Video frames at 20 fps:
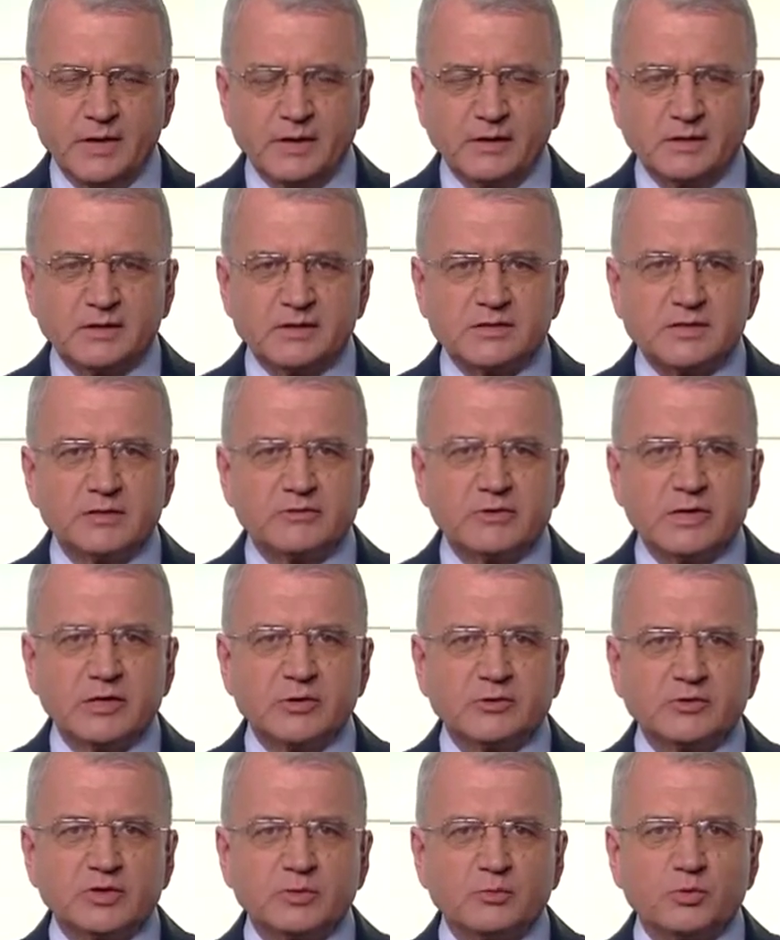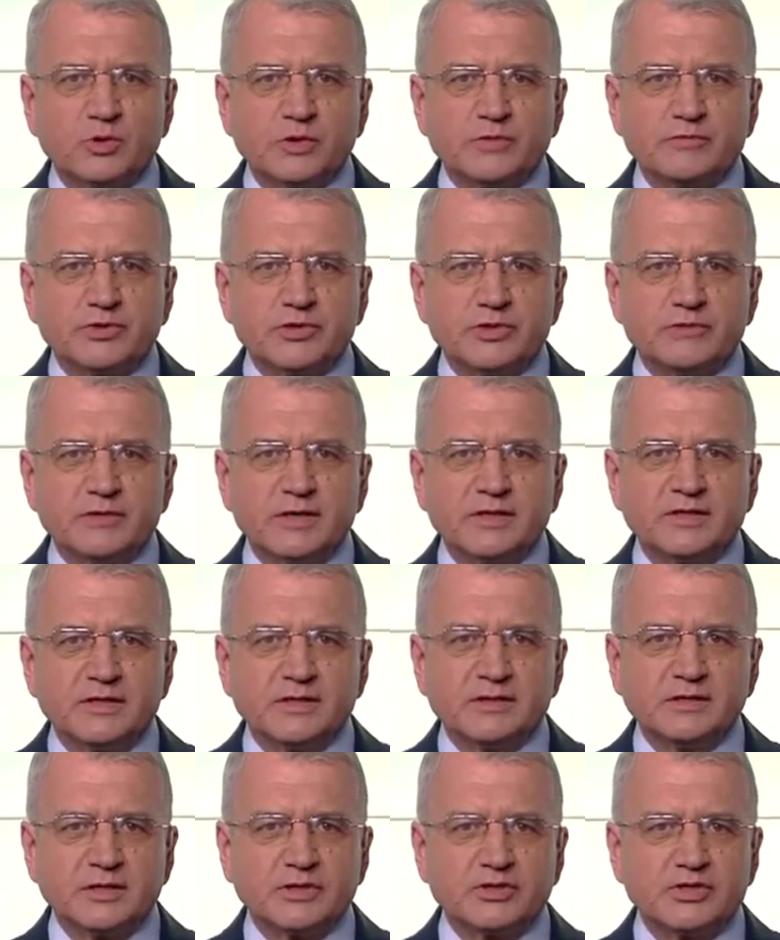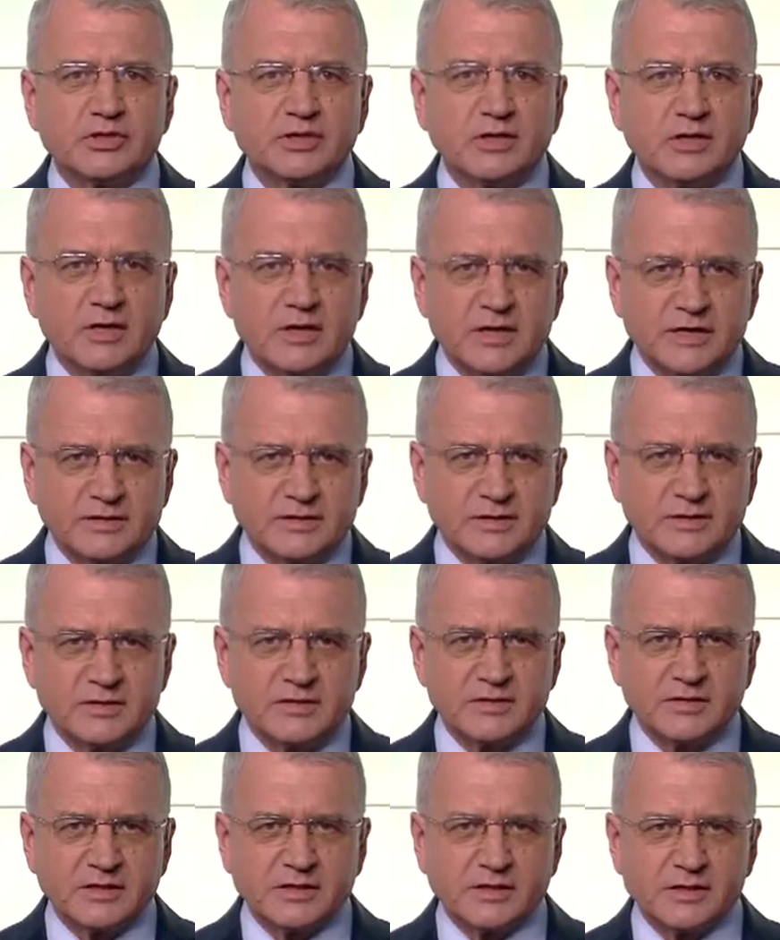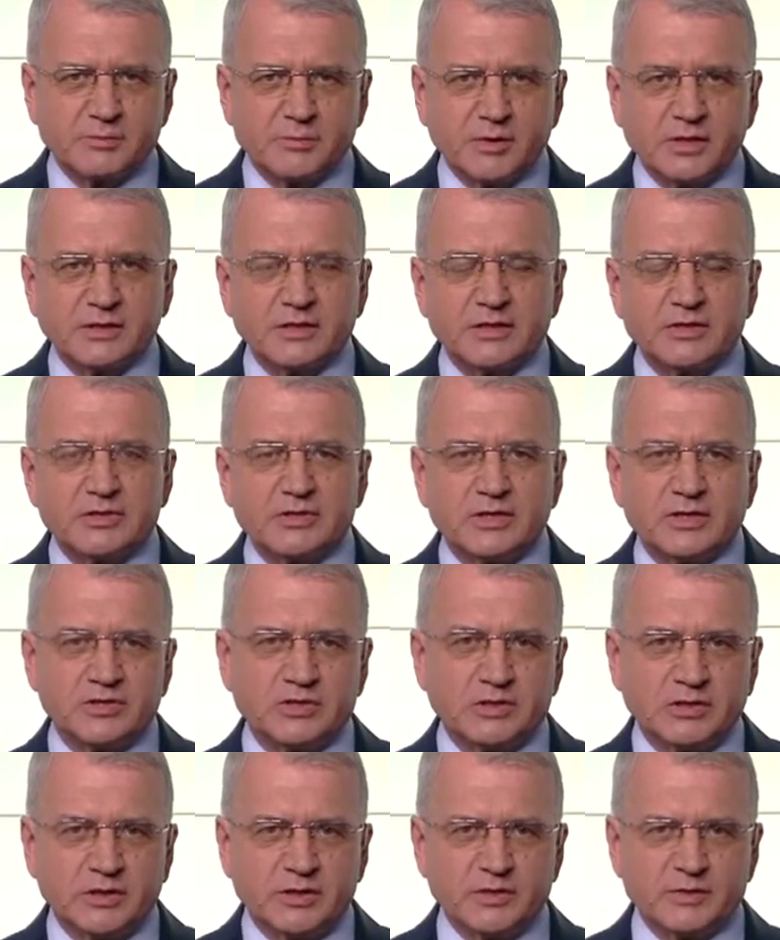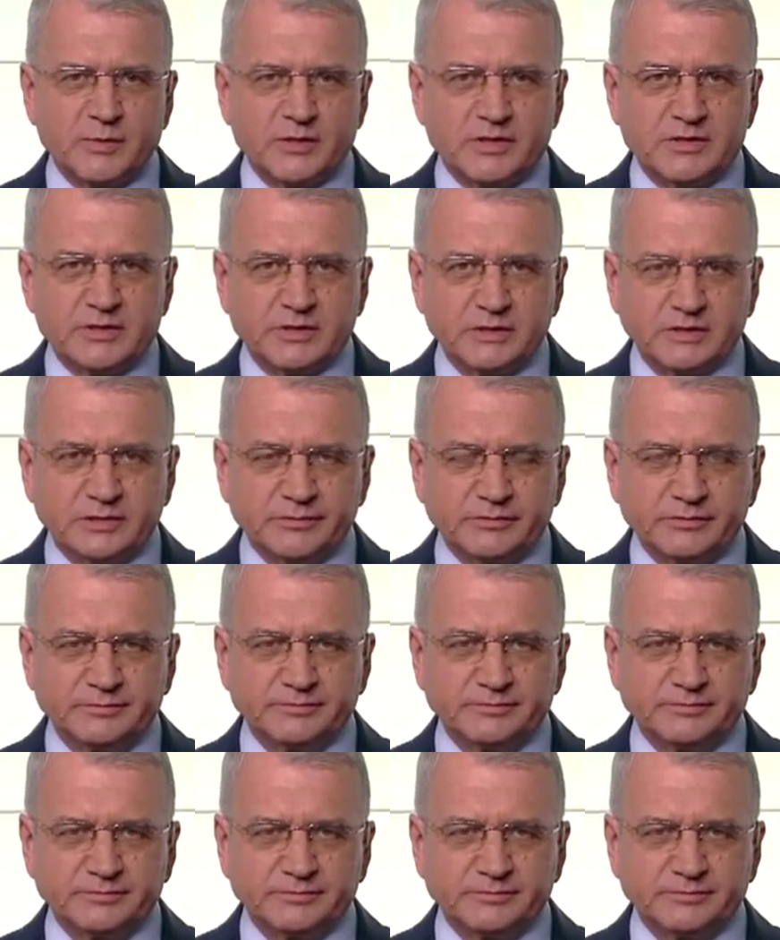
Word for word: Доставляют наборы выживания а также адресно. Репортаж наших корреспондентов.